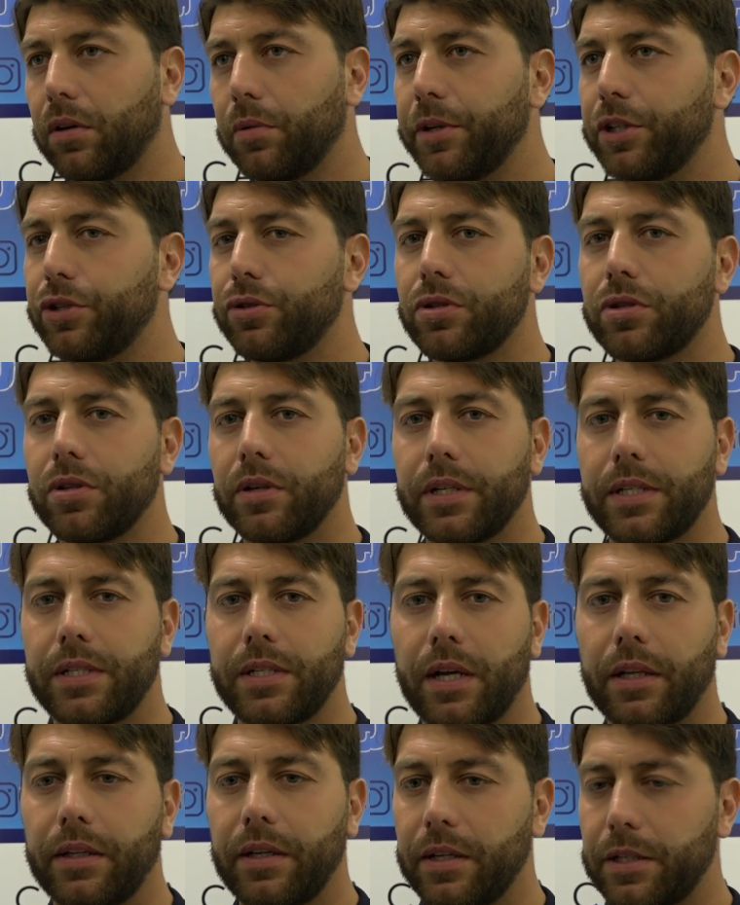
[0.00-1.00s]
come giusto che
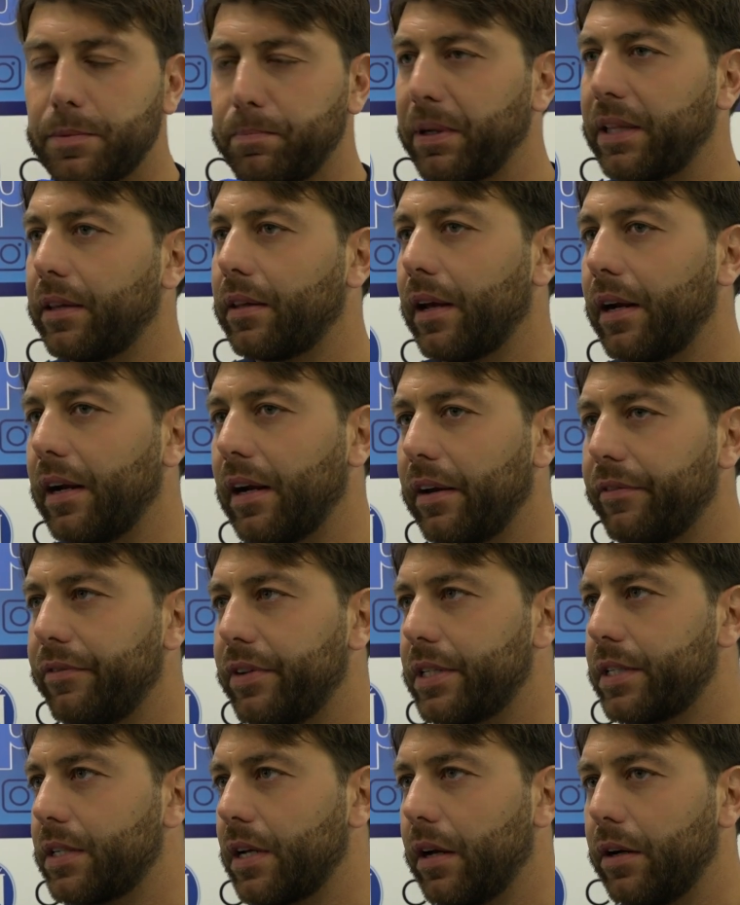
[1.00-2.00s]
sia, di rispettare
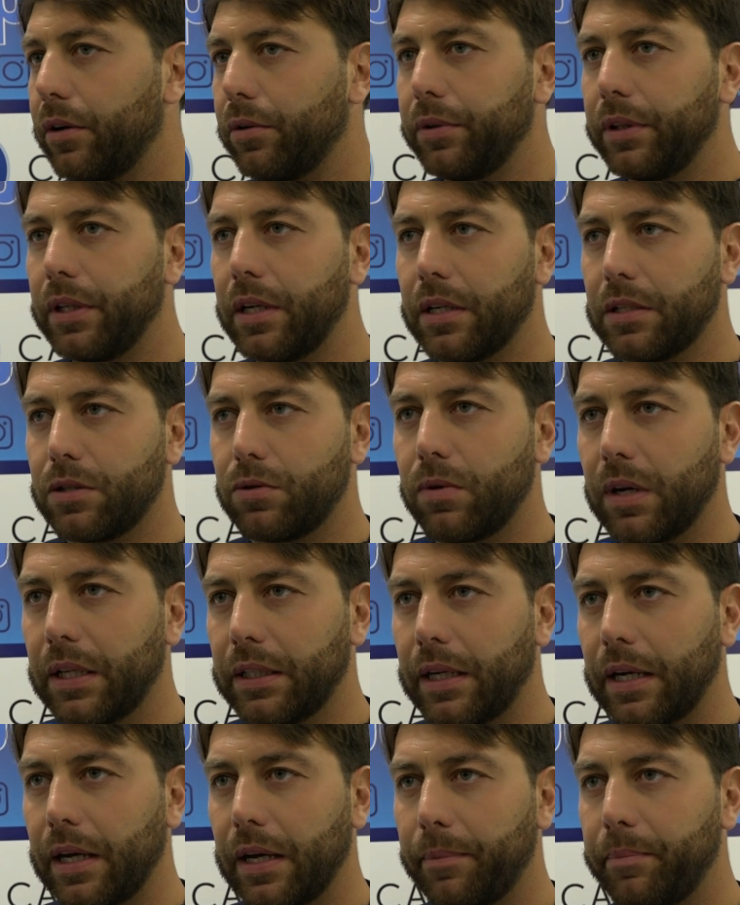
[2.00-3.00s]
l'avversario, quindi la
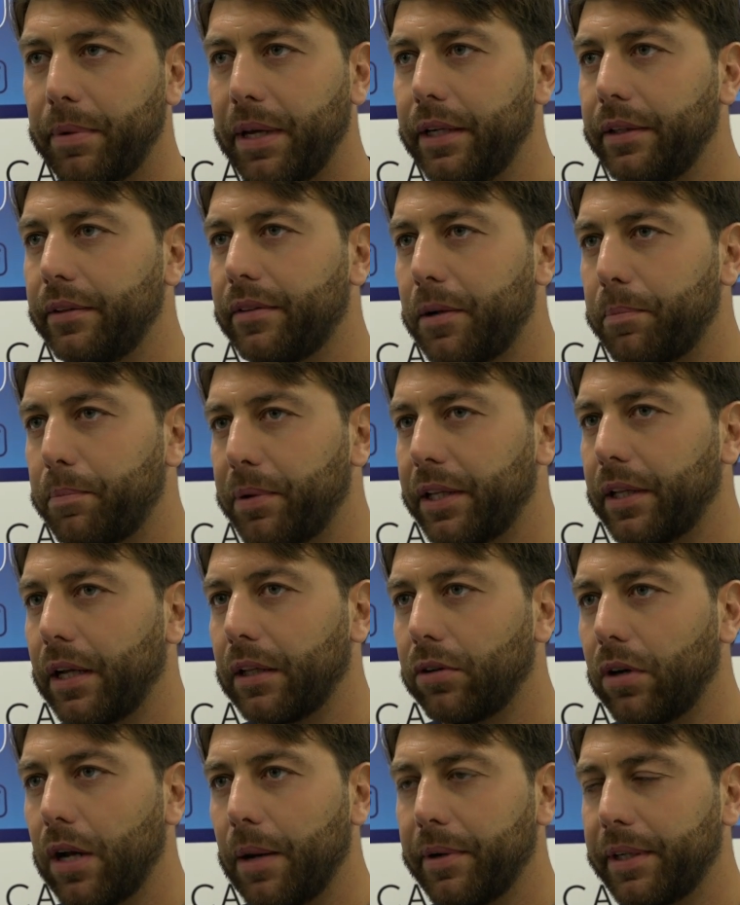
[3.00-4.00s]
squadra ha ben
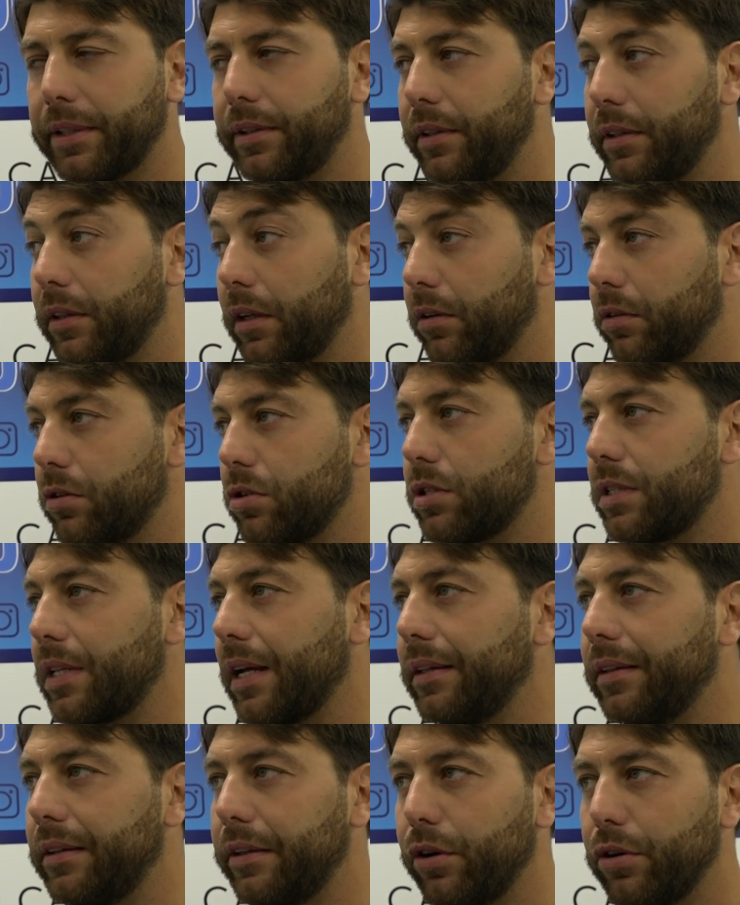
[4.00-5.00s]
interpretato la partita,
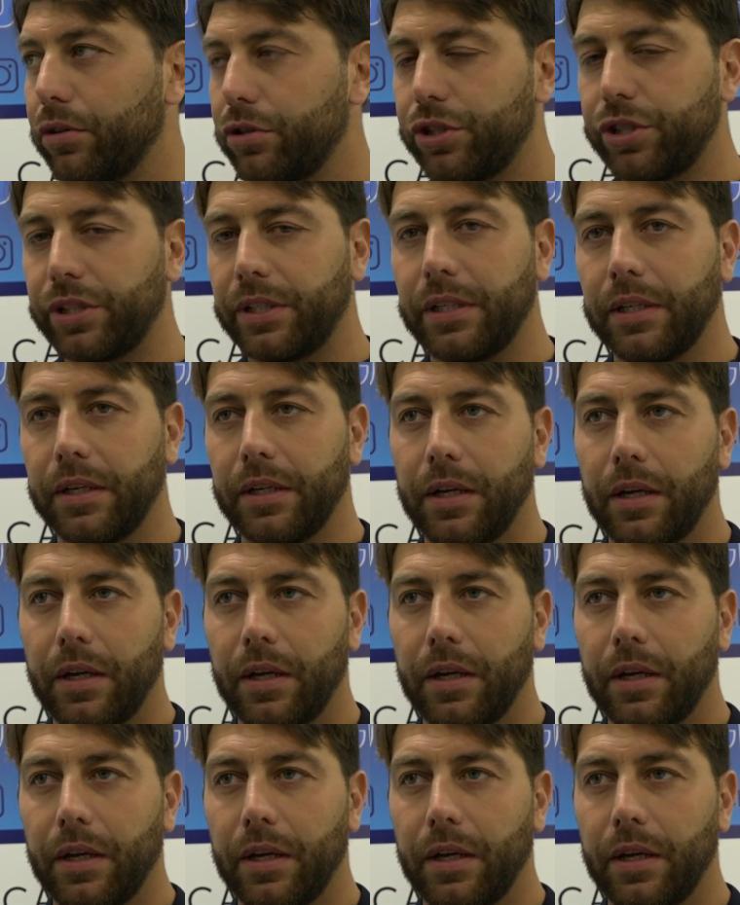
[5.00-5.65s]
nonostante oggi